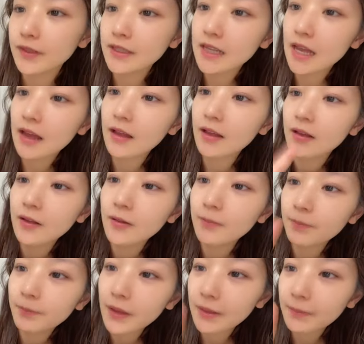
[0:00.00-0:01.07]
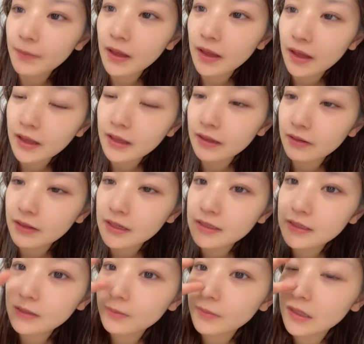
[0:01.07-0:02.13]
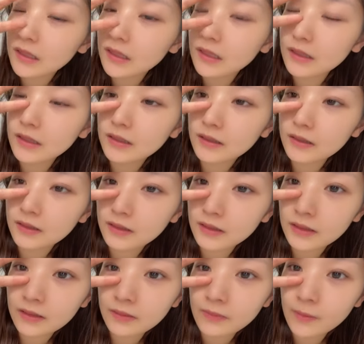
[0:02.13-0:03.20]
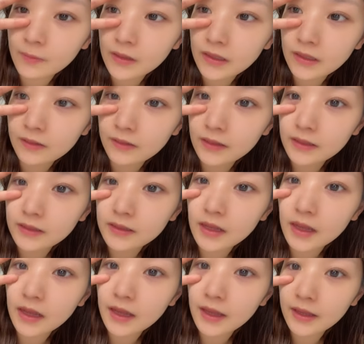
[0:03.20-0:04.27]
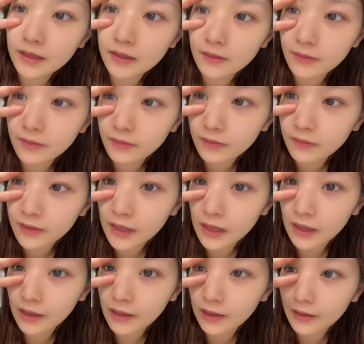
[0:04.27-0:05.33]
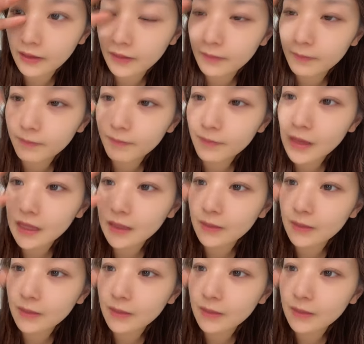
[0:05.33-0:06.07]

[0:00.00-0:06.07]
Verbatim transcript: じゃあバイバイおやすみいい夢見てくださいおやバイ